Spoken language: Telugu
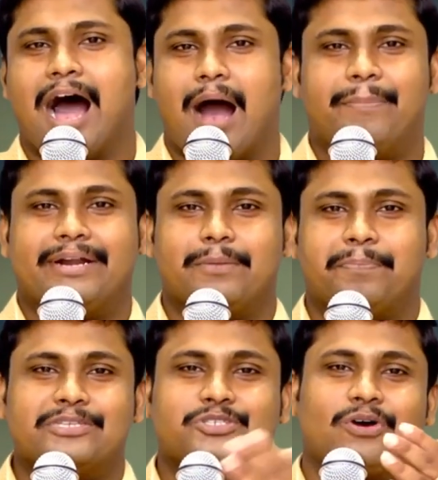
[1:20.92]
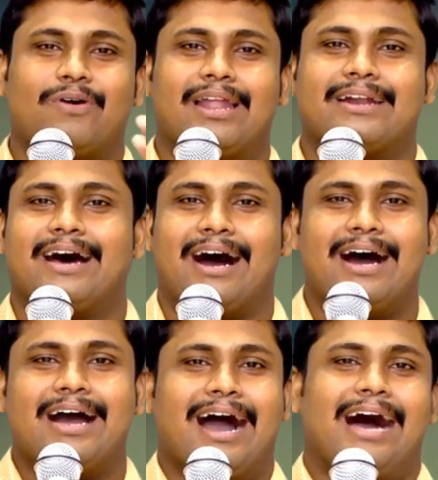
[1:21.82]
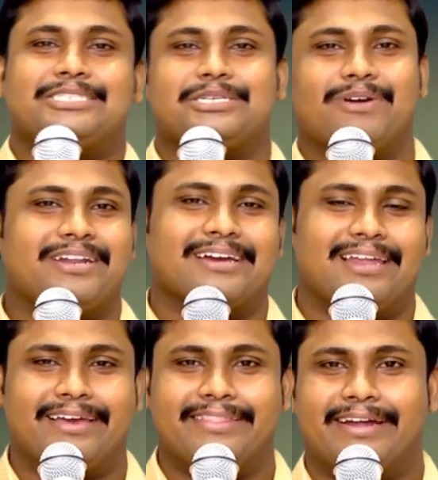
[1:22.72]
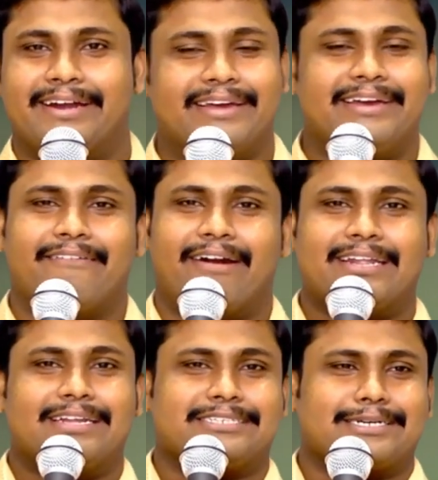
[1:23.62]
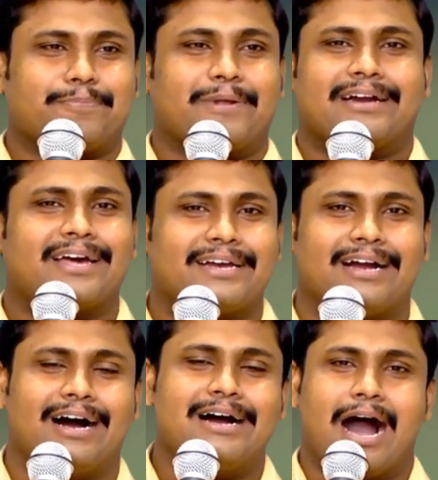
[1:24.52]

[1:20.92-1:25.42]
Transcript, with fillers: ఆ బిడ్డను పెంచుకోవాలన్న ఆశ వారికి కలిగిందండి వెంటనే చట్ట ప్రకారంగా